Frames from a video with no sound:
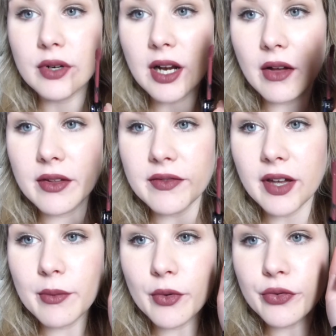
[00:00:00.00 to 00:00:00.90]
Donc là on est
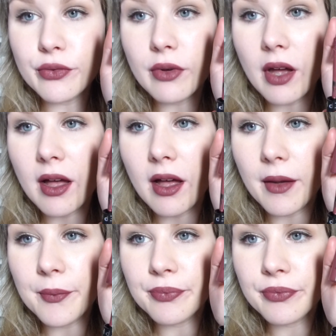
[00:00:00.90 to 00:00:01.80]
vraiment sur
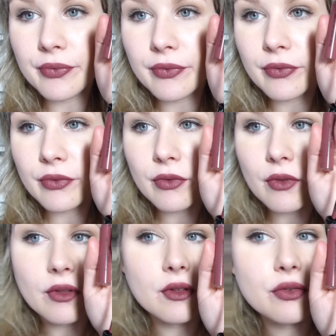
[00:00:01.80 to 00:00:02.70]
un...
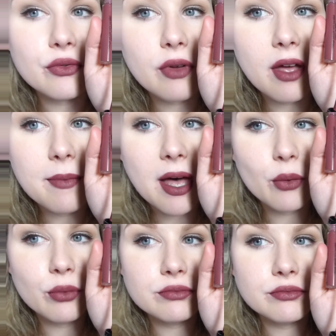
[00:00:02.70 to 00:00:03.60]
sur un
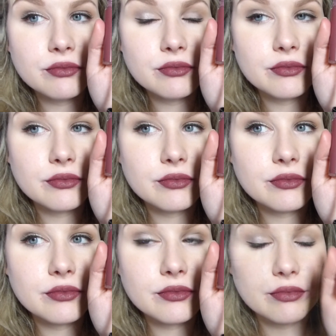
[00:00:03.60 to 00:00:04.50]
marron.
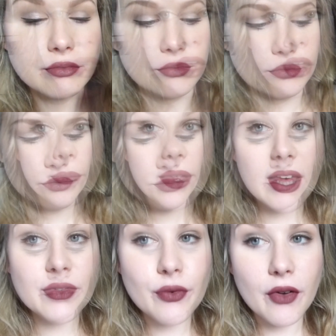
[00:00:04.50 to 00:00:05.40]
Mais il
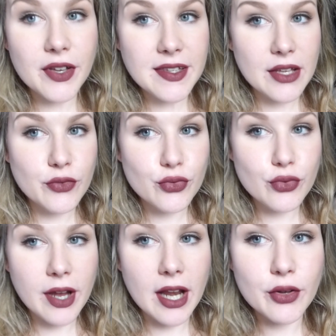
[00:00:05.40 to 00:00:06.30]
y a en fait il y a
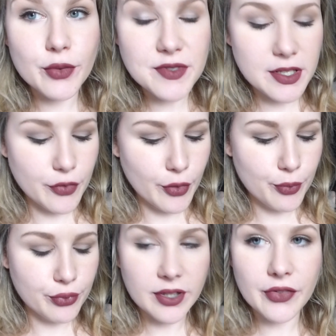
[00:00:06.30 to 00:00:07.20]
toujours quelques
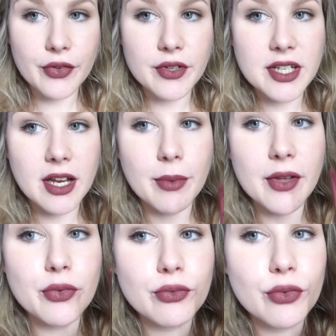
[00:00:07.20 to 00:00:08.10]
petites pointes, j'ai
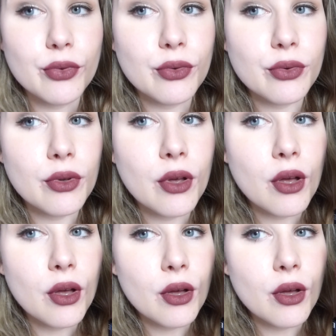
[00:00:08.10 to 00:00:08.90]
l'impression de